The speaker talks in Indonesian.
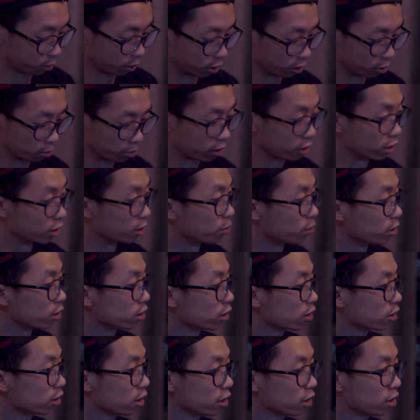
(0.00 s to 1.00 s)
Spider-Man
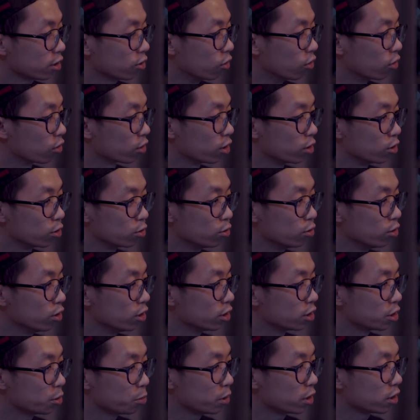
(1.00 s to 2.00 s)
Limited lagi gokil
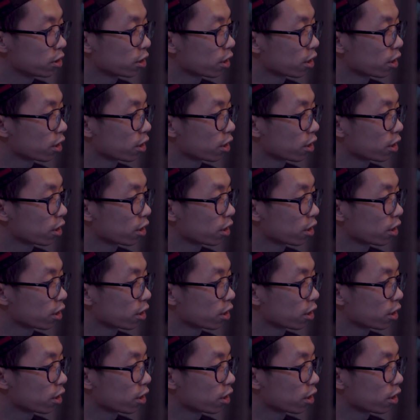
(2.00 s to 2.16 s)
banget